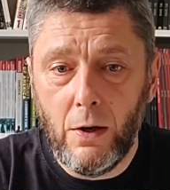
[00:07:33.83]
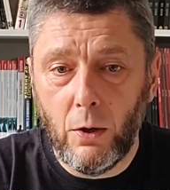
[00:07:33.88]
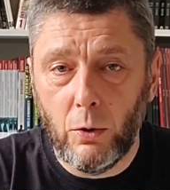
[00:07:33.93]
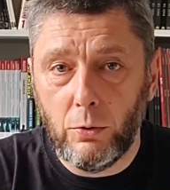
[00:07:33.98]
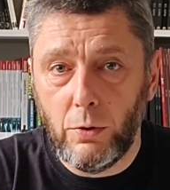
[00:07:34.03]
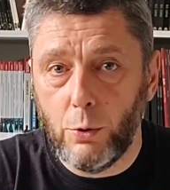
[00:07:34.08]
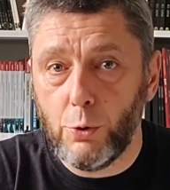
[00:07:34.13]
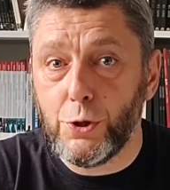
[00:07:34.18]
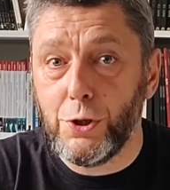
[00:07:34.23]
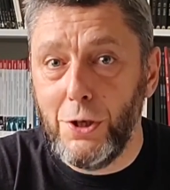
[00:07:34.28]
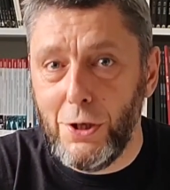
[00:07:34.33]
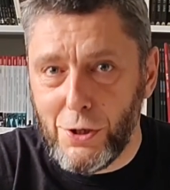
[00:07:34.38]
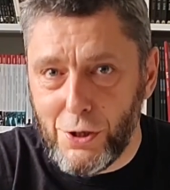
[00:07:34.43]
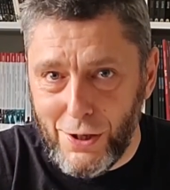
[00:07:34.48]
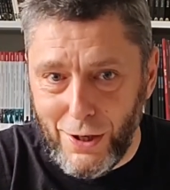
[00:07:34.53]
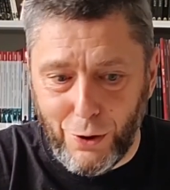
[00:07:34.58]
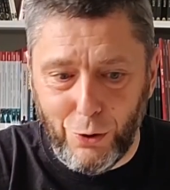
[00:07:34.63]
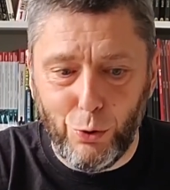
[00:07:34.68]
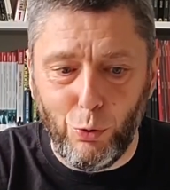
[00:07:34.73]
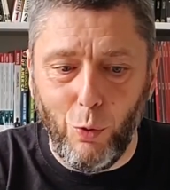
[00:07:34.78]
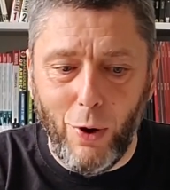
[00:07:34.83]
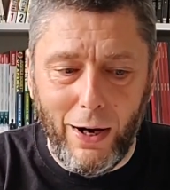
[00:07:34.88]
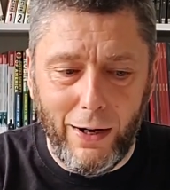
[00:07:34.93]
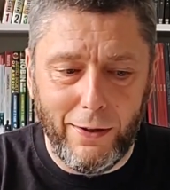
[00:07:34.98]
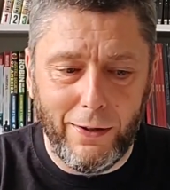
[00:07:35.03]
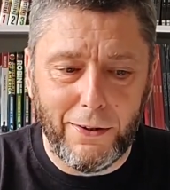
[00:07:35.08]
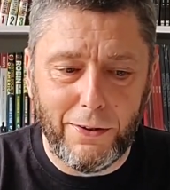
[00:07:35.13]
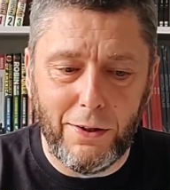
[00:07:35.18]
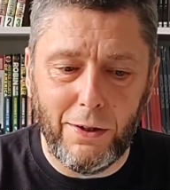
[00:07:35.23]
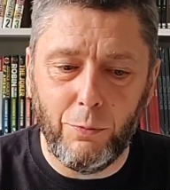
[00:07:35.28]
które już nie jest
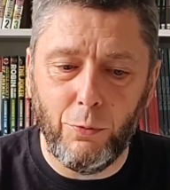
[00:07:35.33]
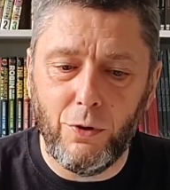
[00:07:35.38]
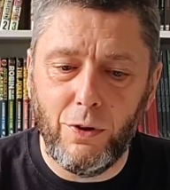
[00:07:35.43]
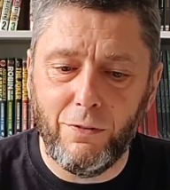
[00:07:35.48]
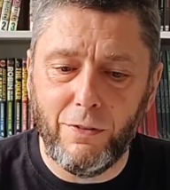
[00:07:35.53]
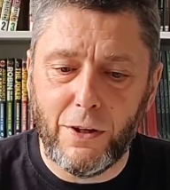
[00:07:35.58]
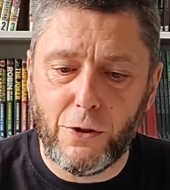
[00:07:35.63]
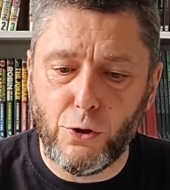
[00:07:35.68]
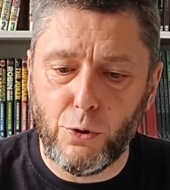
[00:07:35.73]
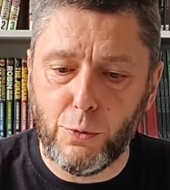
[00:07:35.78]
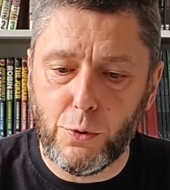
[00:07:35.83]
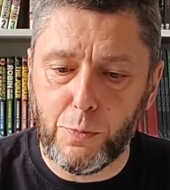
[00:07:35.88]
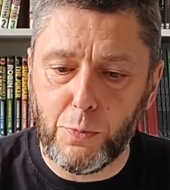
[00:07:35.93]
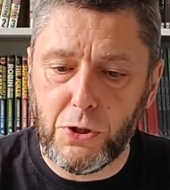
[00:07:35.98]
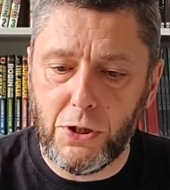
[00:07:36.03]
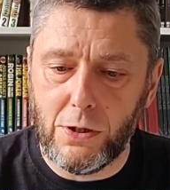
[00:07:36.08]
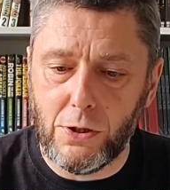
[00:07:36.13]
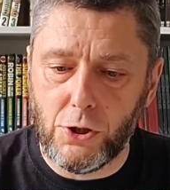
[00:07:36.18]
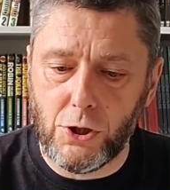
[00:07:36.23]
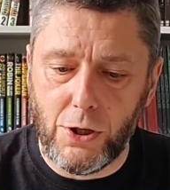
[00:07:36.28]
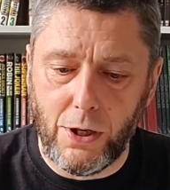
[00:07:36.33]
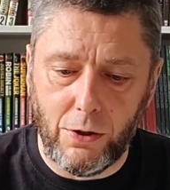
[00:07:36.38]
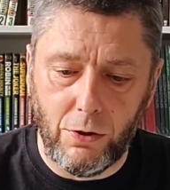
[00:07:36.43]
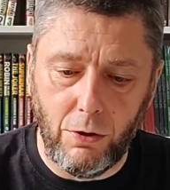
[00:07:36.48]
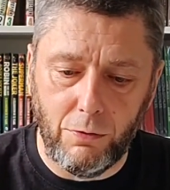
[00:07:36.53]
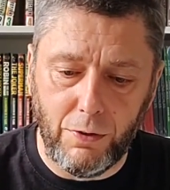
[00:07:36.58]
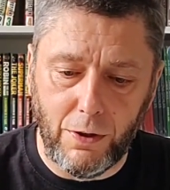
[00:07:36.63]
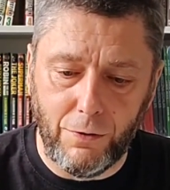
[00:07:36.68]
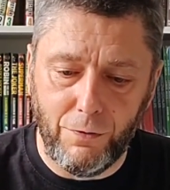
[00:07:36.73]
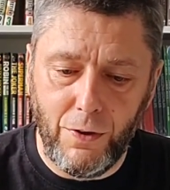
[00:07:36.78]
aktualne, tym uniwersum sprzed trzech
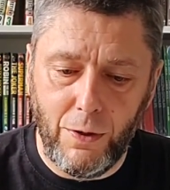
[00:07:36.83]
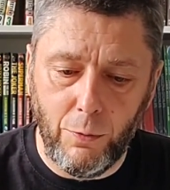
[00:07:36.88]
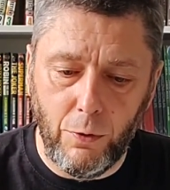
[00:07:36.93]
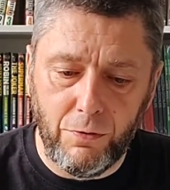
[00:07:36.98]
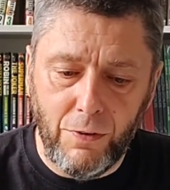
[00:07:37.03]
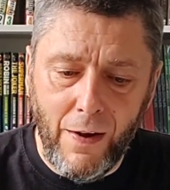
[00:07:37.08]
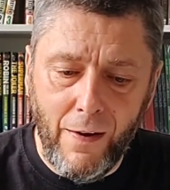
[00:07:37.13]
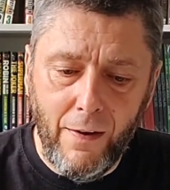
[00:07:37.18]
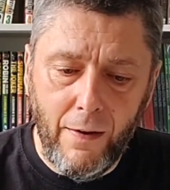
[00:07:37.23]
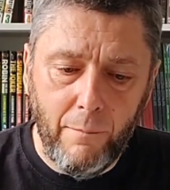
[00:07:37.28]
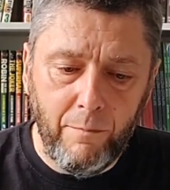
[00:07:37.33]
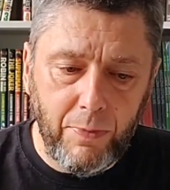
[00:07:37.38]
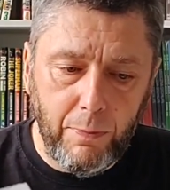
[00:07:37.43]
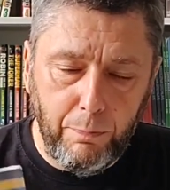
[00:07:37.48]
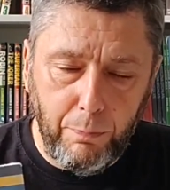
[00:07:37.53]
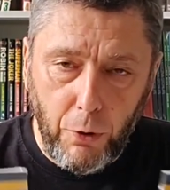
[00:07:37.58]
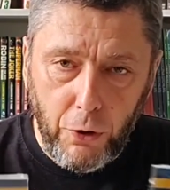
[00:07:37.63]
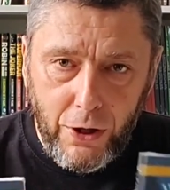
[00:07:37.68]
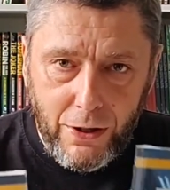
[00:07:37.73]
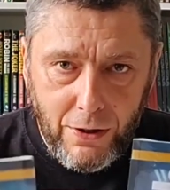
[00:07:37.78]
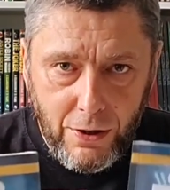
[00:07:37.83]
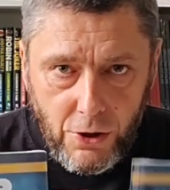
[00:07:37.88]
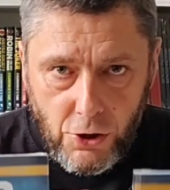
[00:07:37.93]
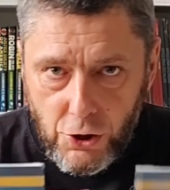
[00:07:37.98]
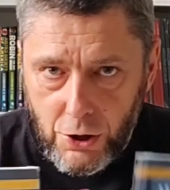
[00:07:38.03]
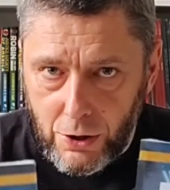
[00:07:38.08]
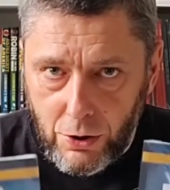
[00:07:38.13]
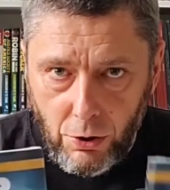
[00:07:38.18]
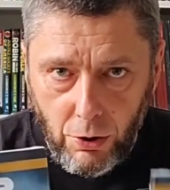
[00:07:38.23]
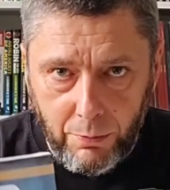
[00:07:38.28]
nowych filmów.
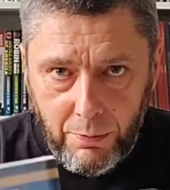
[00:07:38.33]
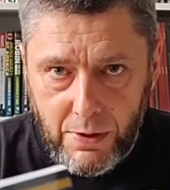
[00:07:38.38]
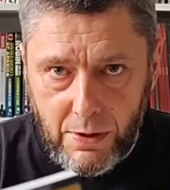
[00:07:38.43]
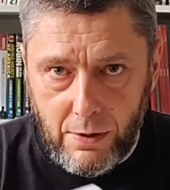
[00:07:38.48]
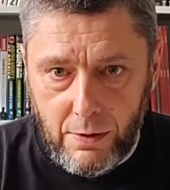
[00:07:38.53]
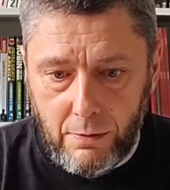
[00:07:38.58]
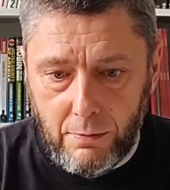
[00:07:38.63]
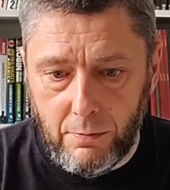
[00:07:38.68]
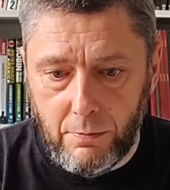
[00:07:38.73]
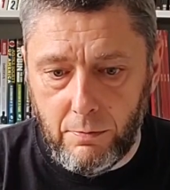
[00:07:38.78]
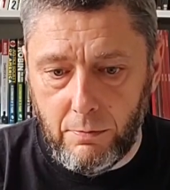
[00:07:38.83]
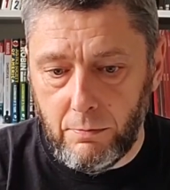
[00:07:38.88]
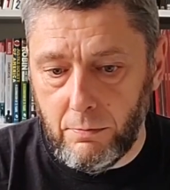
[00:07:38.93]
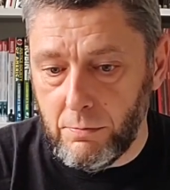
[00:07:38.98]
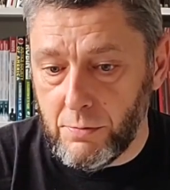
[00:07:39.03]
Pojedyncze tomy, mm,